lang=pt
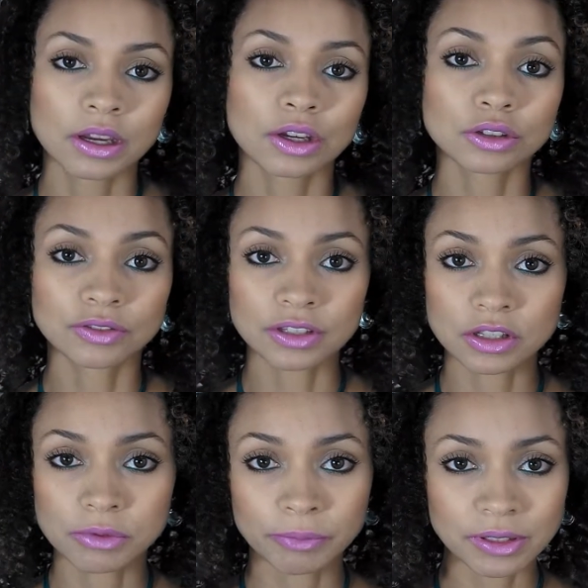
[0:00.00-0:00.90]
Eu estou
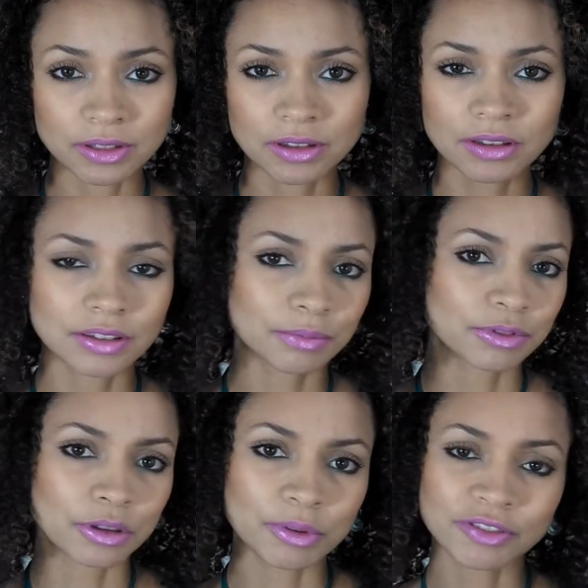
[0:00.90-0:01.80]
fazendo uma pesquisa
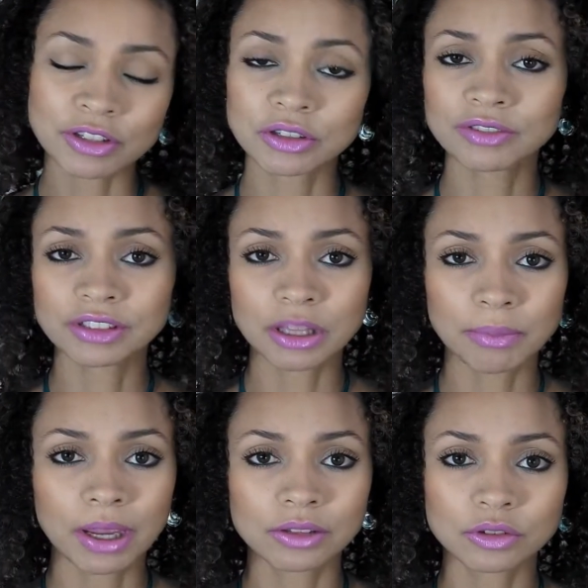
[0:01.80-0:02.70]
só para fazer um
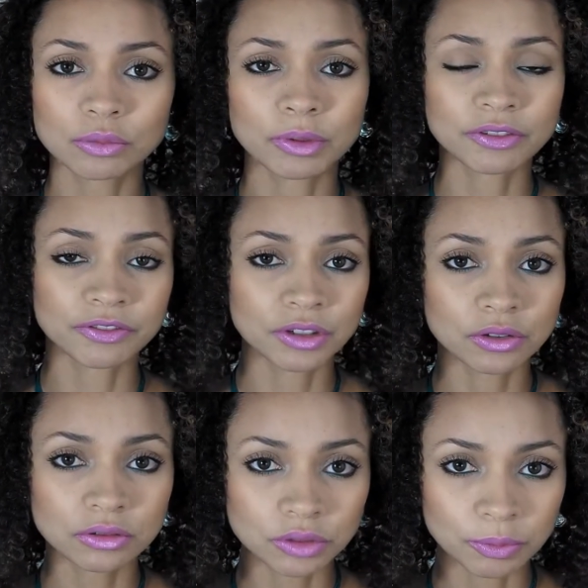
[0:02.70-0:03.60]
levantamento do
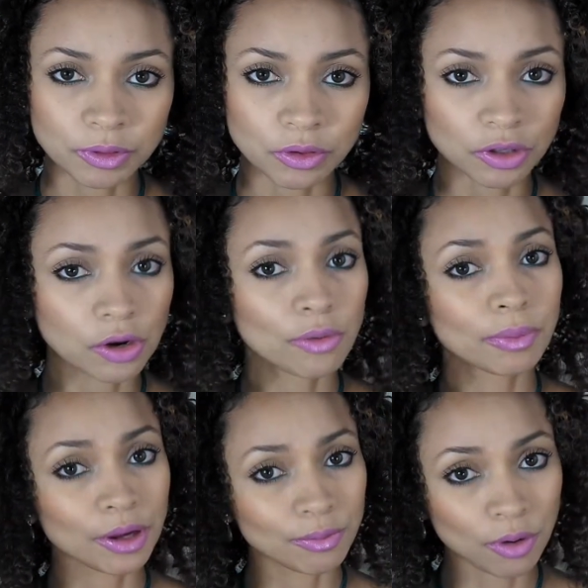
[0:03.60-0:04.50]
perfil do pessoal que
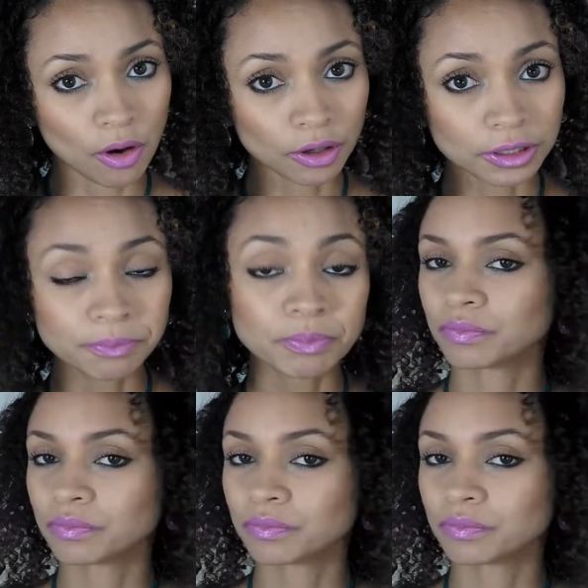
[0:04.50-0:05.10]
acompanha o blog